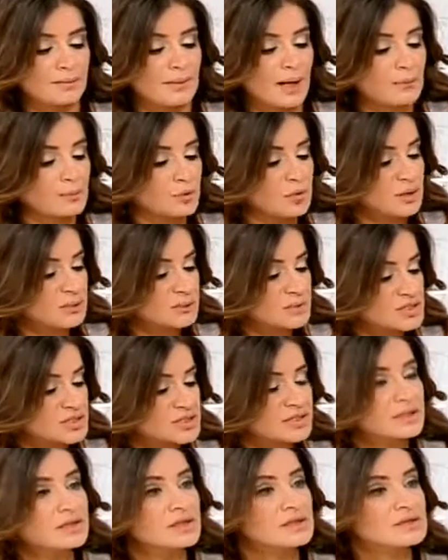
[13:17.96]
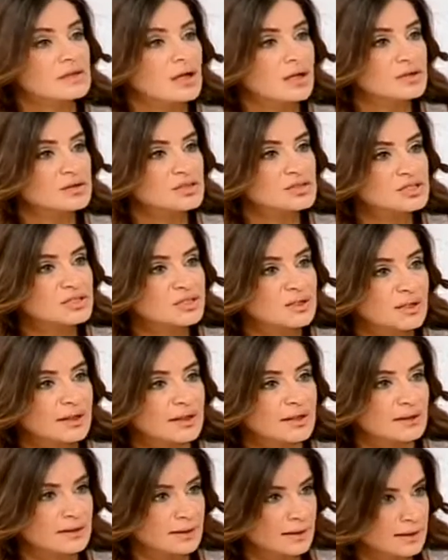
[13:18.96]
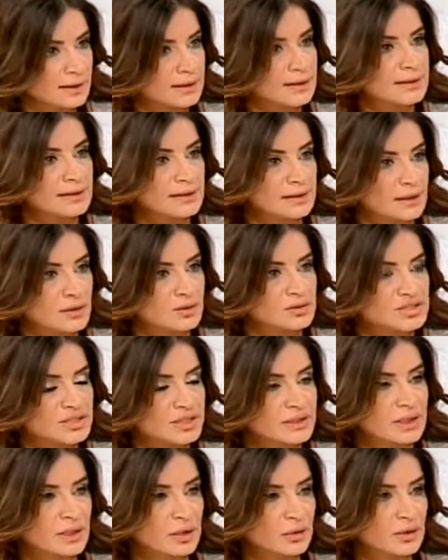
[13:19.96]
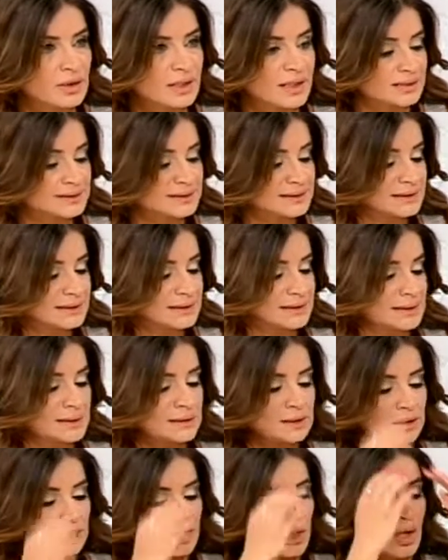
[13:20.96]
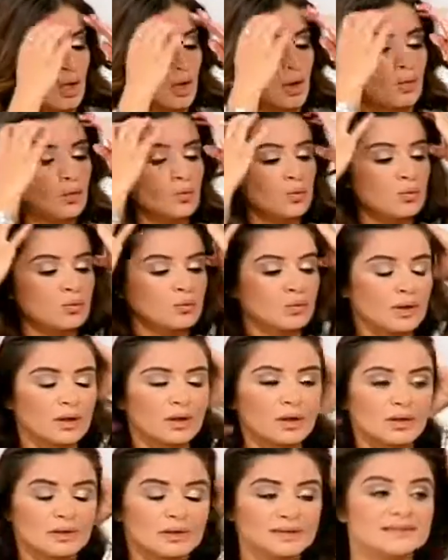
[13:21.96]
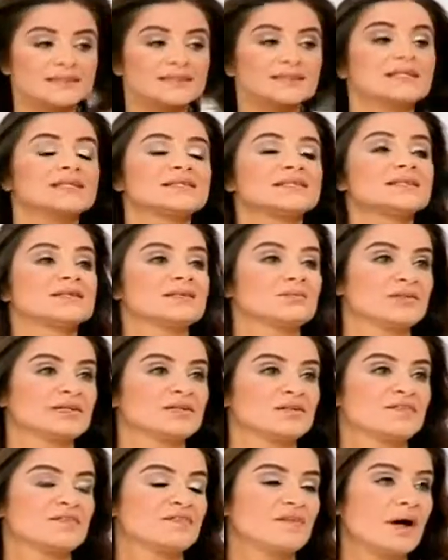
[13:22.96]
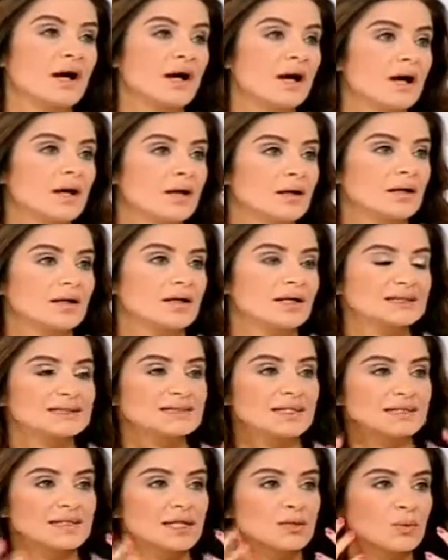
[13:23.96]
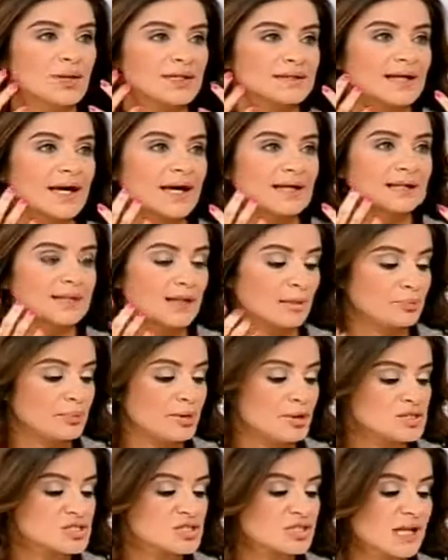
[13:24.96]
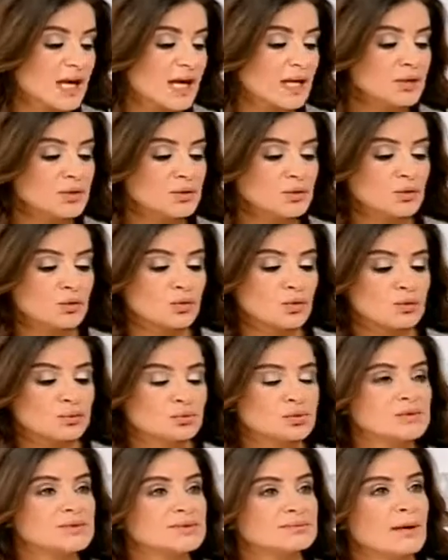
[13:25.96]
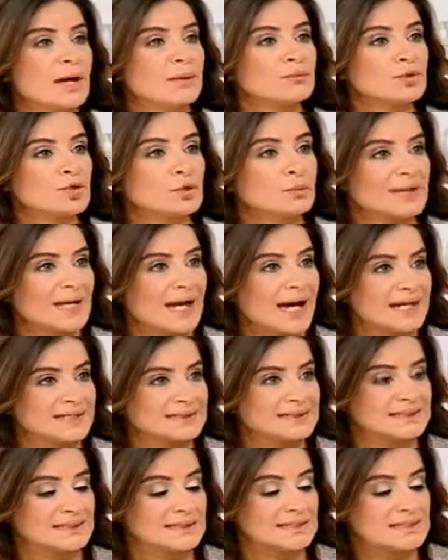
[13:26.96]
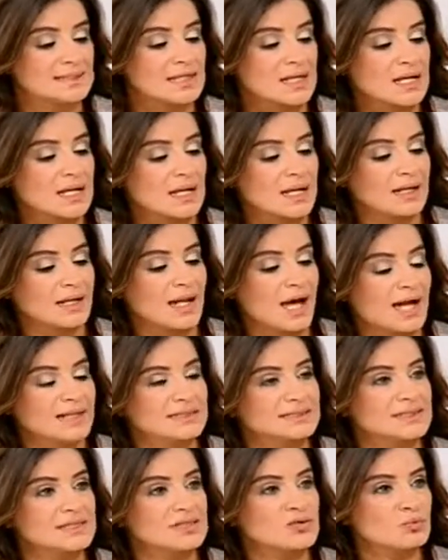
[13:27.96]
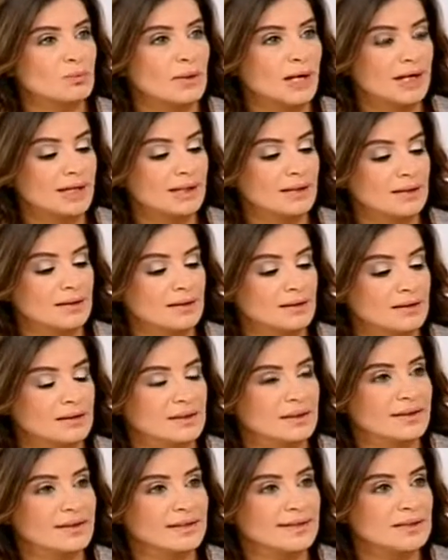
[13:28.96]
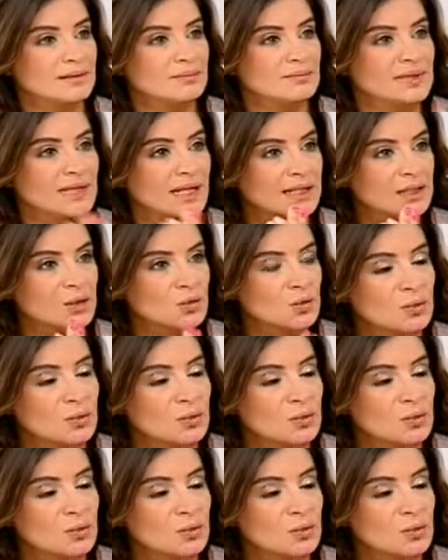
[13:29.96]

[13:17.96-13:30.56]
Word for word: معموله من شركه اورنج كير يلي هي شركه هولنديه نعم. وكثير كثير بينفع خاصة خاصة وقت عنا بوش لأنه البوز معمول من حديد الحديد مع الكريم يلي